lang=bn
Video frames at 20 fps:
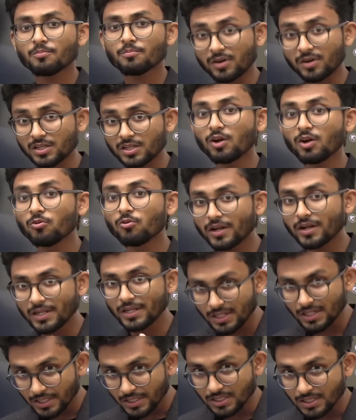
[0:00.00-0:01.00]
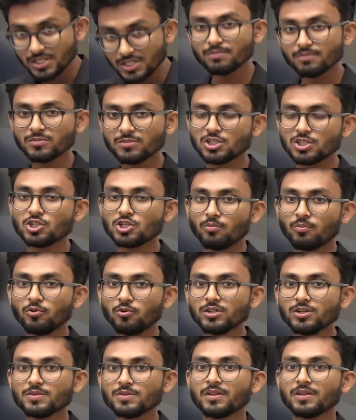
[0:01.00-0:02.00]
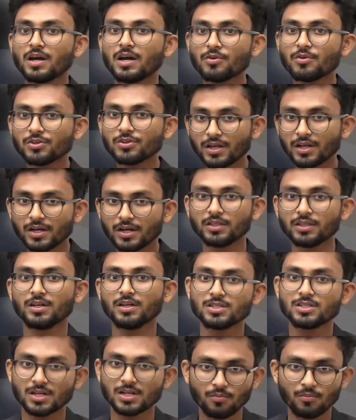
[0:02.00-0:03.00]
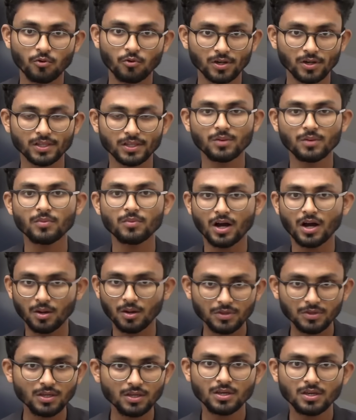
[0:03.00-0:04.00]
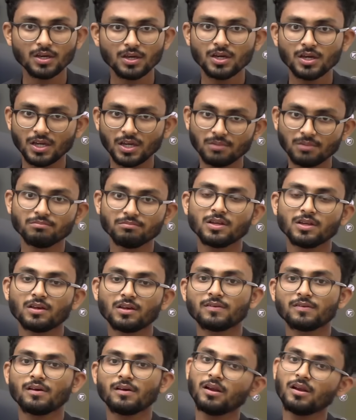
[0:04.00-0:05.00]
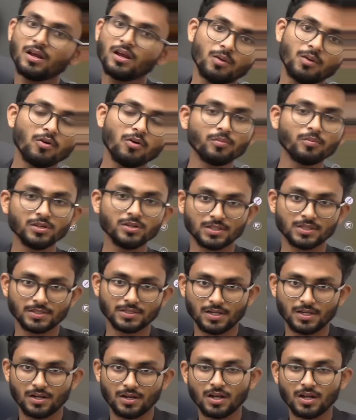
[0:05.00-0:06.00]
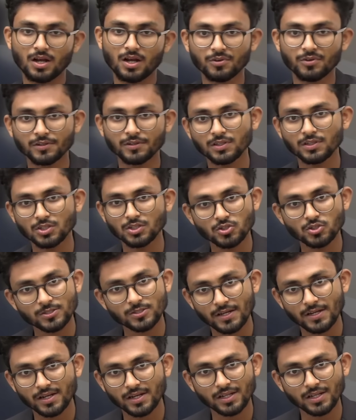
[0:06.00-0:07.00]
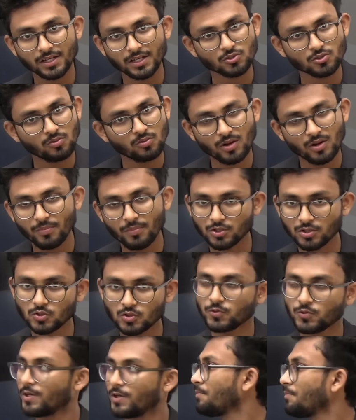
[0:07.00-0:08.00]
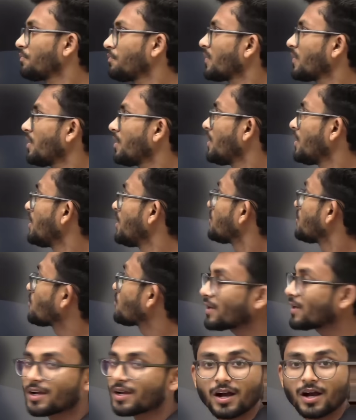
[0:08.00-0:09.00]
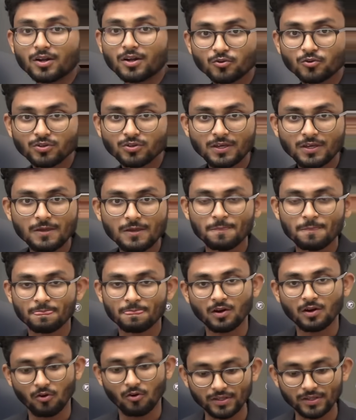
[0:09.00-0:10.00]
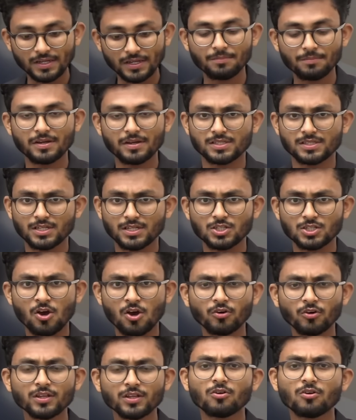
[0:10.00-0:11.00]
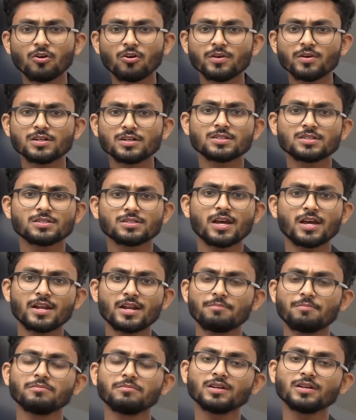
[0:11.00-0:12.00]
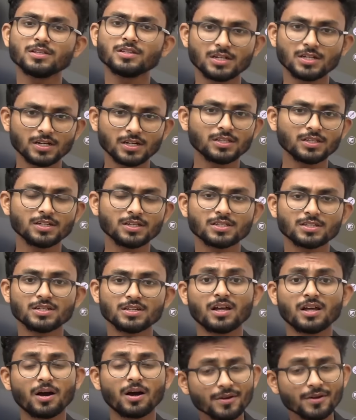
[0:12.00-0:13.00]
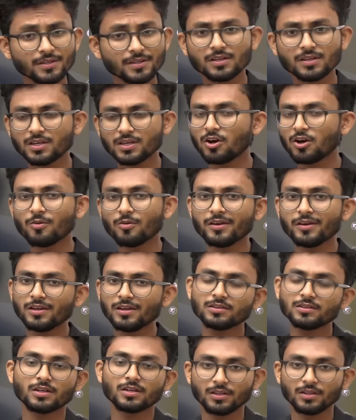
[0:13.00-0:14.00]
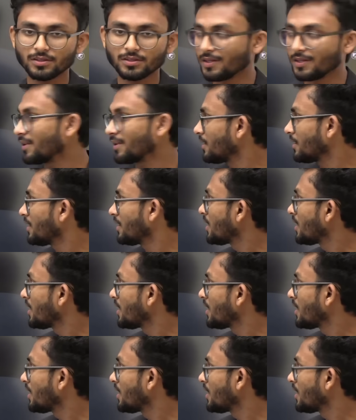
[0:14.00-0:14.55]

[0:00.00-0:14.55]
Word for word: পার্টিকুলারলি টিম টিডব্লিউএস মানে আমাদের এখান থেকে যারা পড়াতাম আমি এমতিয়াজ স্যার এবং মেজান স্যার আমাদের তিনজন স্যারের ক্লাস তোমরা পাচ্ছ না তো এর কারণ কি অনেক মেসেজ অনেক কমেন্টস স্যার আপনি কি ছেড়ে দিয়েছেন আমাদের কি হবে ইত্যাদি ইত্যাদি